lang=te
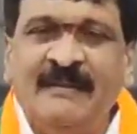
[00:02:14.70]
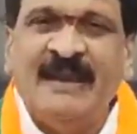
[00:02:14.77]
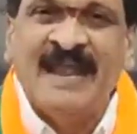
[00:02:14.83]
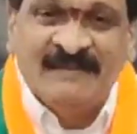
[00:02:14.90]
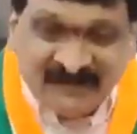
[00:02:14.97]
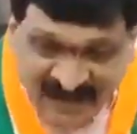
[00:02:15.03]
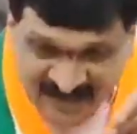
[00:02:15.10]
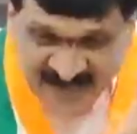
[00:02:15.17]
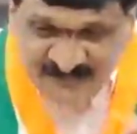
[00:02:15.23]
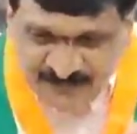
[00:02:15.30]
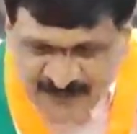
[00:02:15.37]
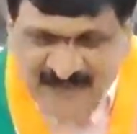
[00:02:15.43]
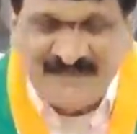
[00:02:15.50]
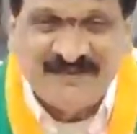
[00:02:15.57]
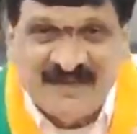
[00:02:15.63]
నేను నేను
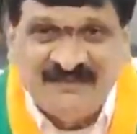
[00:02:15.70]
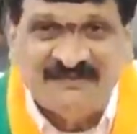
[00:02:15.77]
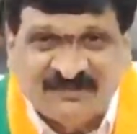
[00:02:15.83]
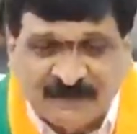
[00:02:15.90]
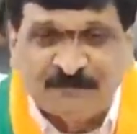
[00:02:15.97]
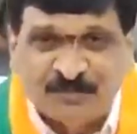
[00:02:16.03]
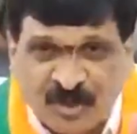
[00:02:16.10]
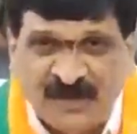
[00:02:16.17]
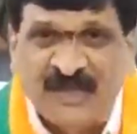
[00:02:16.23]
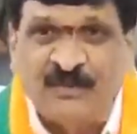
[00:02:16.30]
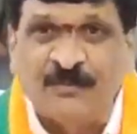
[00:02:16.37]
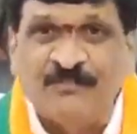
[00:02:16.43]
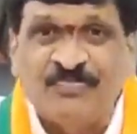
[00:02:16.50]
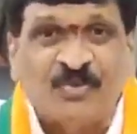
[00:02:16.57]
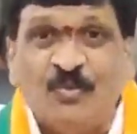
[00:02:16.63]
ఎక్స్ప్లెనేషన్ ఇచ్చి చెప్తున్నా
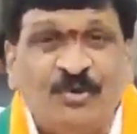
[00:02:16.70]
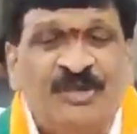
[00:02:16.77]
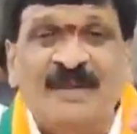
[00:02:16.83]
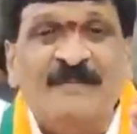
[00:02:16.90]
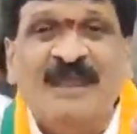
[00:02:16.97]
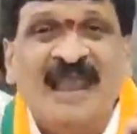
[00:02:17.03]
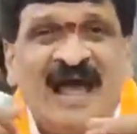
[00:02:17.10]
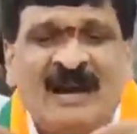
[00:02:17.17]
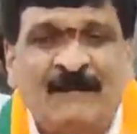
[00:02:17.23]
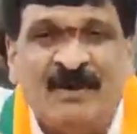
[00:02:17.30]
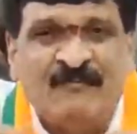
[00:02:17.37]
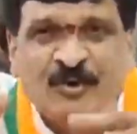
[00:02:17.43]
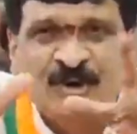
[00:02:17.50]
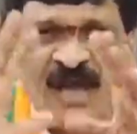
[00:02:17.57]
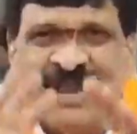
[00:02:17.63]
నేను ముట్టిగా మీలాగా
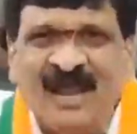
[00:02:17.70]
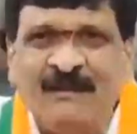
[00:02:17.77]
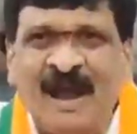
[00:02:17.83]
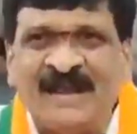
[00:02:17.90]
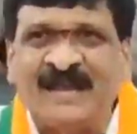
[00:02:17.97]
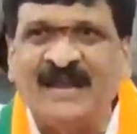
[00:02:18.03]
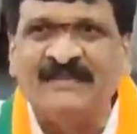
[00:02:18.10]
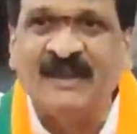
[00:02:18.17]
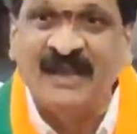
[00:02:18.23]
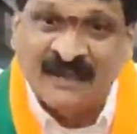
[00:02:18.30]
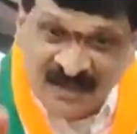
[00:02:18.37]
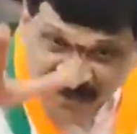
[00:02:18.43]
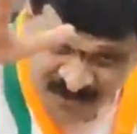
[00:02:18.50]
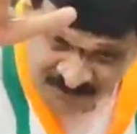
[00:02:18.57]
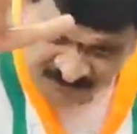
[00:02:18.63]
బఫుంగాన్లా మాట్లాడతలే
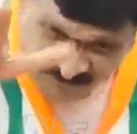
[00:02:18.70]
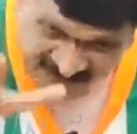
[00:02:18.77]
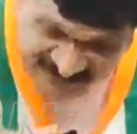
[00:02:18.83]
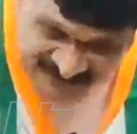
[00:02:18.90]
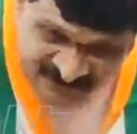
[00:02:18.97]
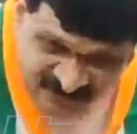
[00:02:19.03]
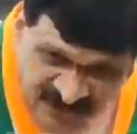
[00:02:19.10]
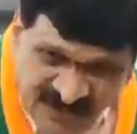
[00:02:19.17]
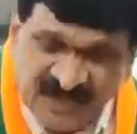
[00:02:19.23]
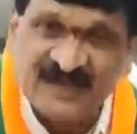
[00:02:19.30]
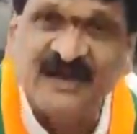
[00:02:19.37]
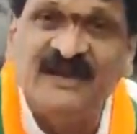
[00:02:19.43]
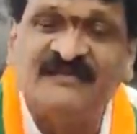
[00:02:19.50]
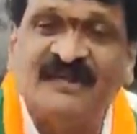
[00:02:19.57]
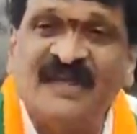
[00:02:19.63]
ఫస్ట్ నన్ను
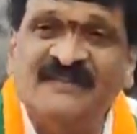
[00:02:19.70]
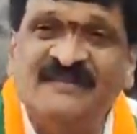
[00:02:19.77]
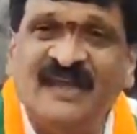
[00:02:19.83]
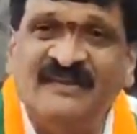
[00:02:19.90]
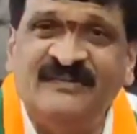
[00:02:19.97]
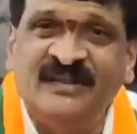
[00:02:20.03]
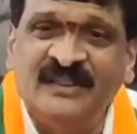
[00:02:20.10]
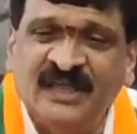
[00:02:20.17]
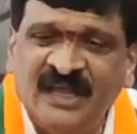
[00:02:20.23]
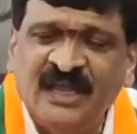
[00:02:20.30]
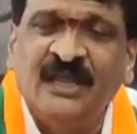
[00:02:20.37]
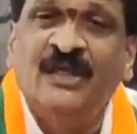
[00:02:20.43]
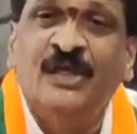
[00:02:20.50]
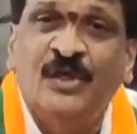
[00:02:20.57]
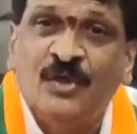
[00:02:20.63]
క్రిటిసైజ్ చేసింది
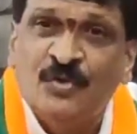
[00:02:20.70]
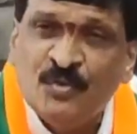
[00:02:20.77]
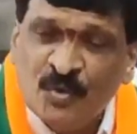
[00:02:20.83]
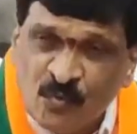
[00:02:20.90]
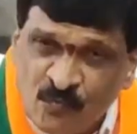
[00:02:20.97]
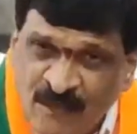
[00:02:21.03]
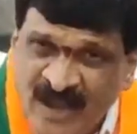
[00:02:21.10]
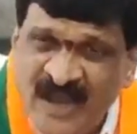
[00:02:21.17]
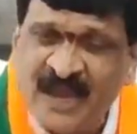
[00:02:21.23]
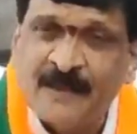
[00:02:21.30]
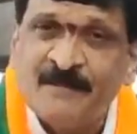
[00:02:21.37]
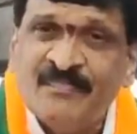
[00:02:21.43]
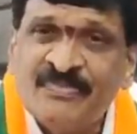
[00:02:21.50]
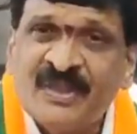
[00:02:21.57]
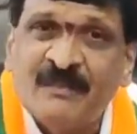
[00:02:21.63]
నువ్వే
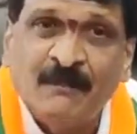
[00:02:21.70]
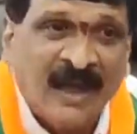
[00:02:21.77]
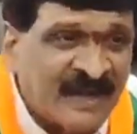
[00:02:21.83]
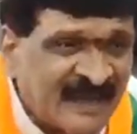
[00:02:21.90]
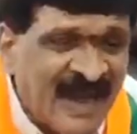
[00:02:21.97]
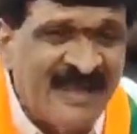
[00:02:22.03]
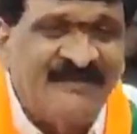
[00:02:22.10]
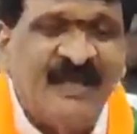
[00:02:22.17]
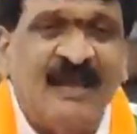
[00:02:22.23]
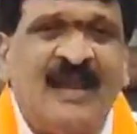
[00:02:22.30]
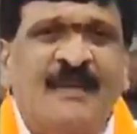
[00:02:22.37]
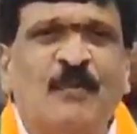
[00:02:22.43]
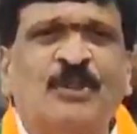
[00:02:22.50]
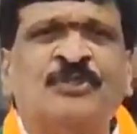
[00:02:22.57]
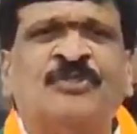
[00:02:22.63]

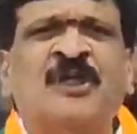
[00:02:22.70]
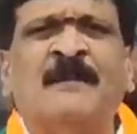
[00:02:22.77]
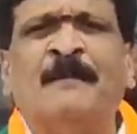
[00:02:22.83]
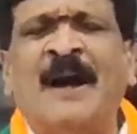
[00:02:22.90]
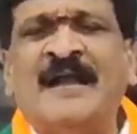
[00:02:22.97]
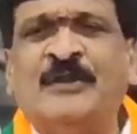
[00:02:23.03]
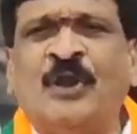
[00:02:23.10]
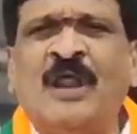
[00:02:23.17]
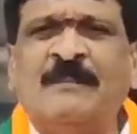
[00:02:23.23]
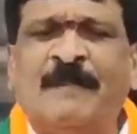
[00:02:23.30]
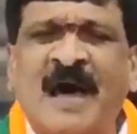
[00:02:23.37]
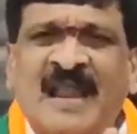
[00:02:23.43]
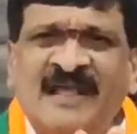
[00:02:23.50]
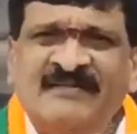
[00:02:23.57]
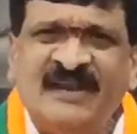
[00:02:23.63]
మల్కాజ్గిరిలో మొత్తం బైటోలన్
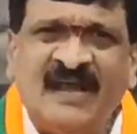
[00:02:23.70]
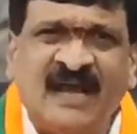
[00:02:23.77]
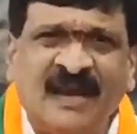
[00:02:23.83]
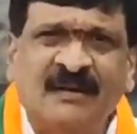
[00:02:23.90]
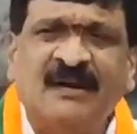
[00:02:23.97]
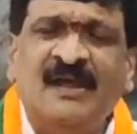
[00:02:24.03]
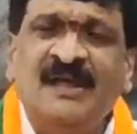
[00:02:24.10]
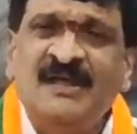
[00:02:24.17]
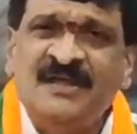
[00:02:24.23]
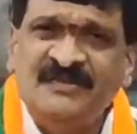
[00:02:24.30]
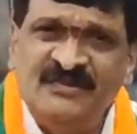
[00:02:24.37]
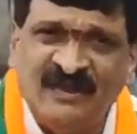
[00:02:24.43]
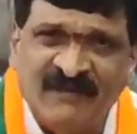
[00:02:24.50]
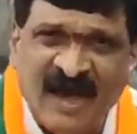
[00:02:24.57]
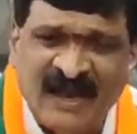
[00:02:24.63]
బాలాజీ నగర్
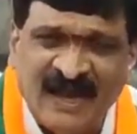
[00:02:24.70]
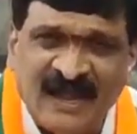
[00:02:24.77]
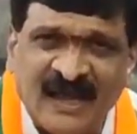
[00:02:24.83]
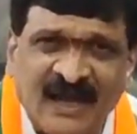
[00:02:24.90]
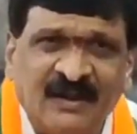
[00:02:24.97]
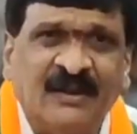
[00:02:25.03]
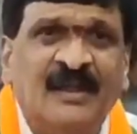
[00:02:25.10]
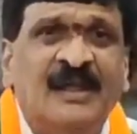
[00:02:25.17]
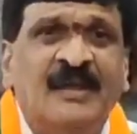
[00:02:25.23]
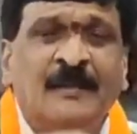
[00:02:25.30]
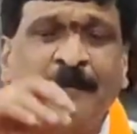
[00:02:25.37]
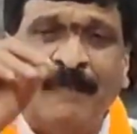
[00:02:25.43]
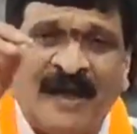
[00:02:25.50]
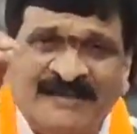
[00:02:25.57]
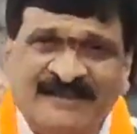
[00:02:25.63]
జవహర్ నగర్
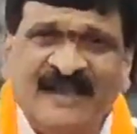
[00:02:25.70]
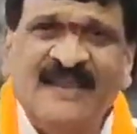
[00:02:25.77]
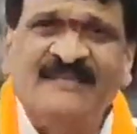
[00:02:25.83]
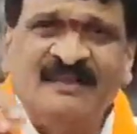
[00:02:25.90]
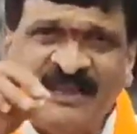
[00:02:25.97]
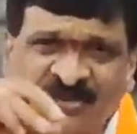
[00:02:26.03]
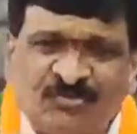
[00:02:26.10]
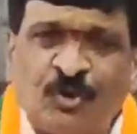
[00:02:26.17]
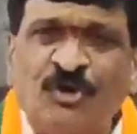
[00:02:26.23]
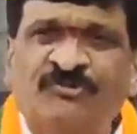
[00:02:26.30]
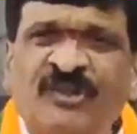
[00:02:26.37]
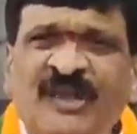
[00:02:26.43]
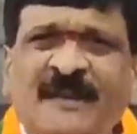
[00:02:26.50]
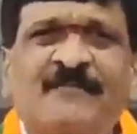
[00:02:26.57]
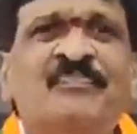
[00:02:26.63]
పైసలు ఇచ్చి
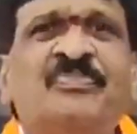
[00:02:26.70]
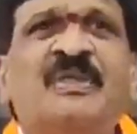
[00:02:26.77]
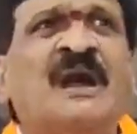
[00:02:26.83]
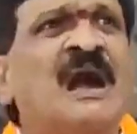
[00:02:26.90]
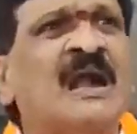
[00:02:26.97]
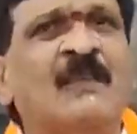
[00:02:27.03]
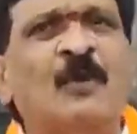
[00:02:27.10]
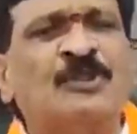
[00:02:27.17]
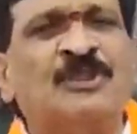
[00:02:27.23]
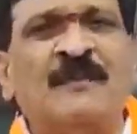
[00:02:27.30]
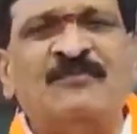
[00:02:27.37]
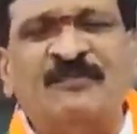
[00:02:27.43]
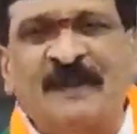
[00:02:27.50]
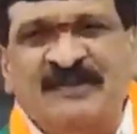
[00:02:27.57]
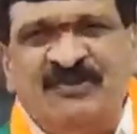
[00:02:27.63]
తీసుకొచ్చి ఆడ
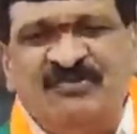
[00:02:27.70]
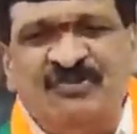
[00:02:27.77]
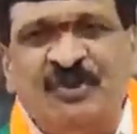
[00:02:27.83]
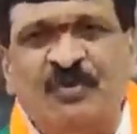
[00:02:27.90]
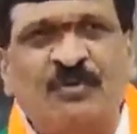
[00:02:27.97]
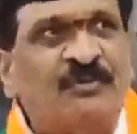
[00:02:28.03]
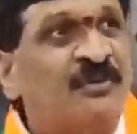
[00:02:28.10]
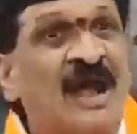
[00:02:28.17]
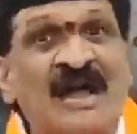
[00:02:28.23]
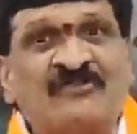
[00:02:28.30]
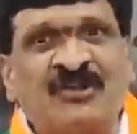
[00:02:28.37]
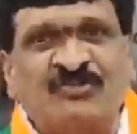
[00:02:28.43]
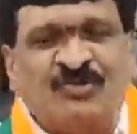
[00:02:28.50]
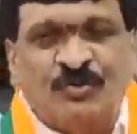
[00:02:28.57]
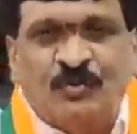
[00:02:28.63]
మొత్తం స్పీచ్ ఇచ్చిన
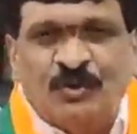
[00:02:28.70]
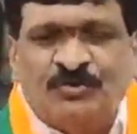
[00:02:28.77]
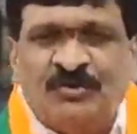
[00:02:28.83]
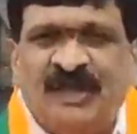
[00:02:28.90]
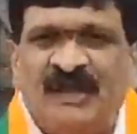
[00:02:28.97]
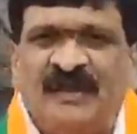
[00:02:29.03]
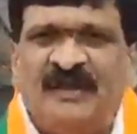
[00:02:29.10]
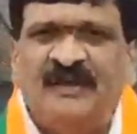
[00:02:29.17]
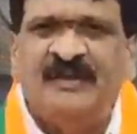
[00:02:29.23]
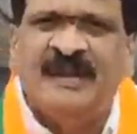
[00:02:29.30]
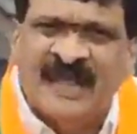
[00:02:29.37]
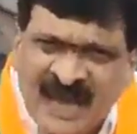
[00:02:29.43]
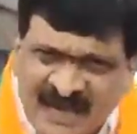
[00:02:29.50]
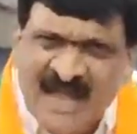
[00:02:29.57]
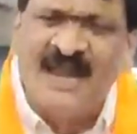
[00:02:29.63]
రాక్షసుడు పోతున్నాడు
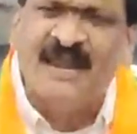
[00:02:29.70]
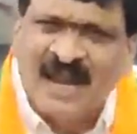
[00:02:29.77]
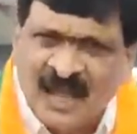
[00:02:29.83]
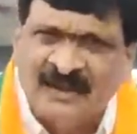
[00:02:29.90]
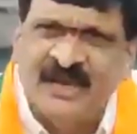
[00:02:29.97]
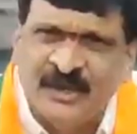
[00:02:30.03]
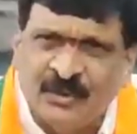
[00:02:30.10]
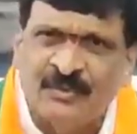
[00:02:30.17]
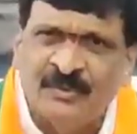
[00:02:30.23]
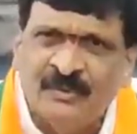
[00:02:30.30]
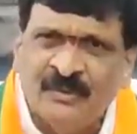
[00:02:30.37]
ఏమన్నా నేను